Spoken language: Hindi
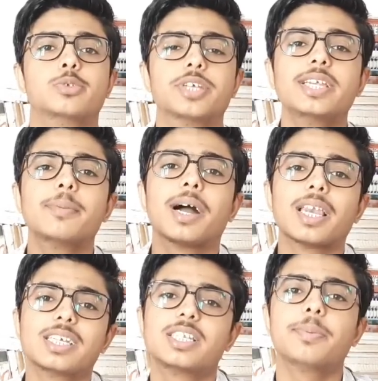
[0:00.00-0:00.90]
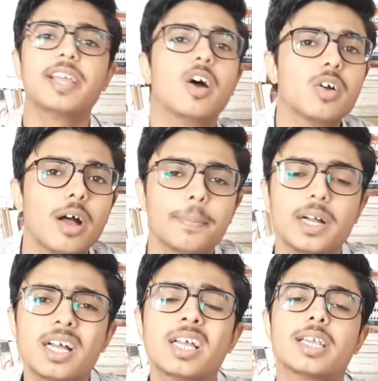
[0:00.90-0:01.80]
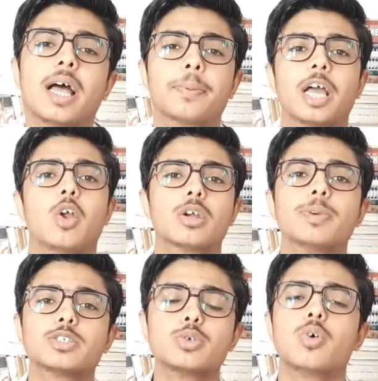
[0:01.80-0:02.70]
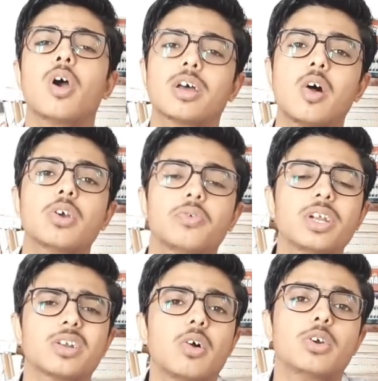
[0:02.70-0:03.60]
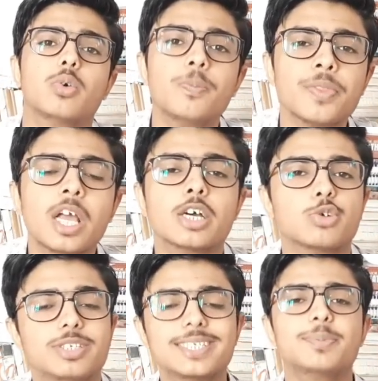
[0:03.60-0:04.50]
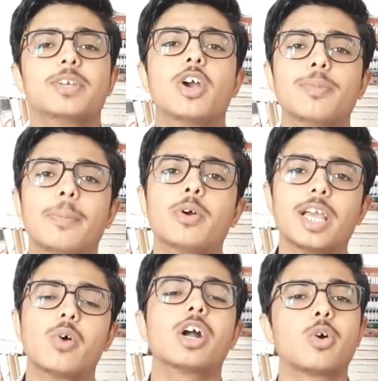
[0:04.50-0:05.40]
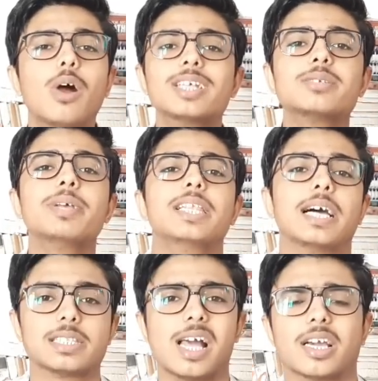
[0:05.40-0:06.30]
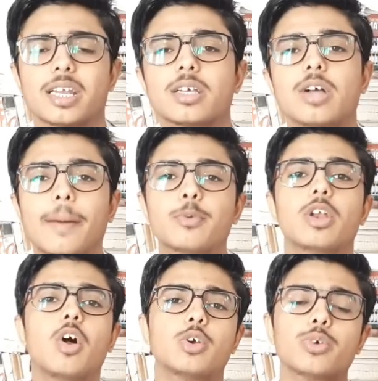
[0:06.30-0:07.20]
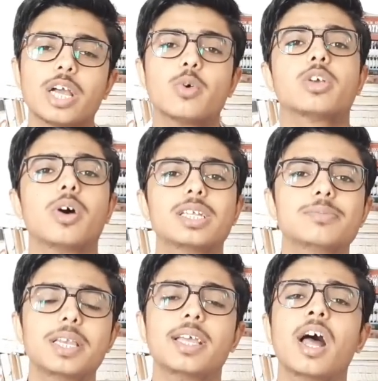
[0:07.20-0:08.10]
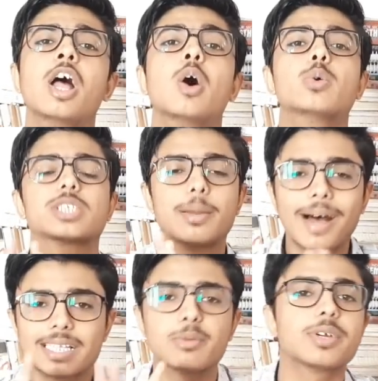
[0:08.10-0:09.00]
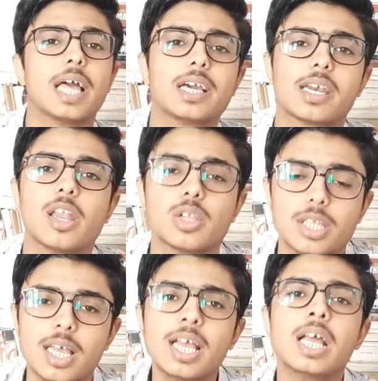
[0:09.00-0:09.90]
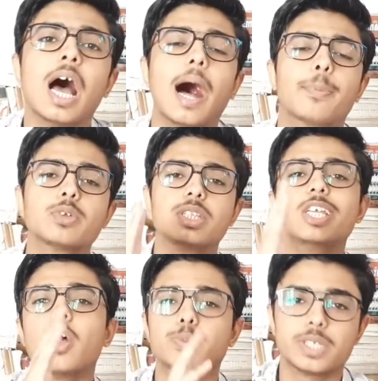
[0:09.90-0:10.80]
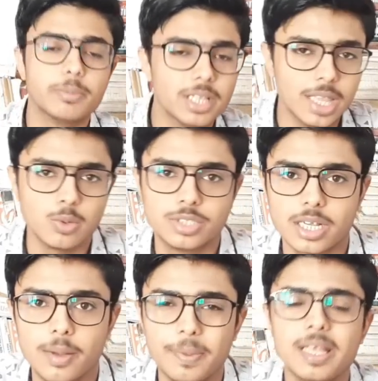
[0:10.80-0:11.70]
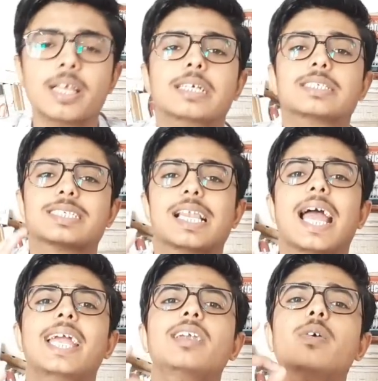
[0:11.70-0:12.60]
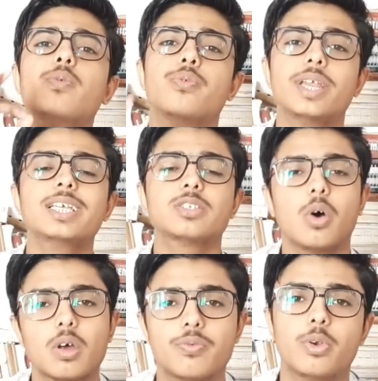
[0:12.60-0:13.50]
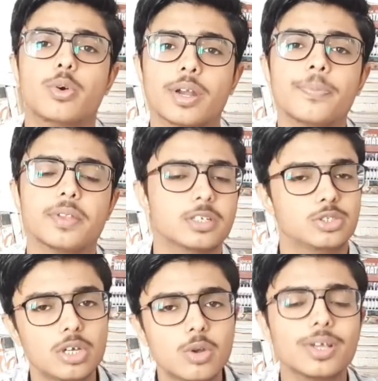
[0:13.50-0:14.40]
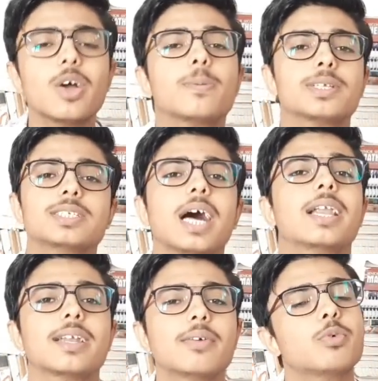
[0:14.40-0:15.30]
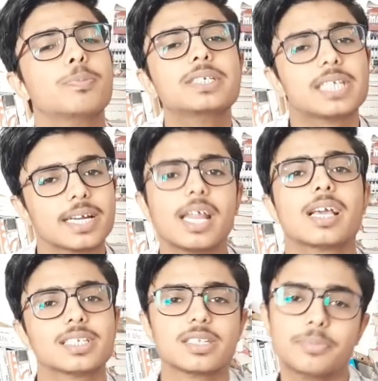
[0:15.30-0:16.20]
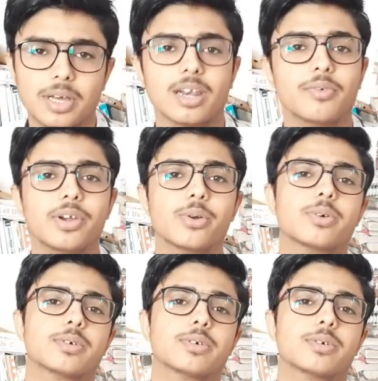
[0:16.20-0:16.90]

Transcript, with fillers: तो चलिए अब अगला स्टेप क्या होगा आपका कि आपका अलॉटमेंट शुरू होगा राउंड वन राउंड टू तो जिस भी राउंड में आपको क्या होगा कॉलेज मिल जाता है अगर आपको अलॉट हो गया कोई कॉलेज मिल गया उसके बाद आपको क्या करना होता है आपको तीन ऑप्शन मिलता है उस जगह पे स्लाइड फ्रीज और फ्लोट जिन लोग ये ऑप्शन जान रहे हैं वो 20 सेकंड आगे स्किप कर लें वीडियो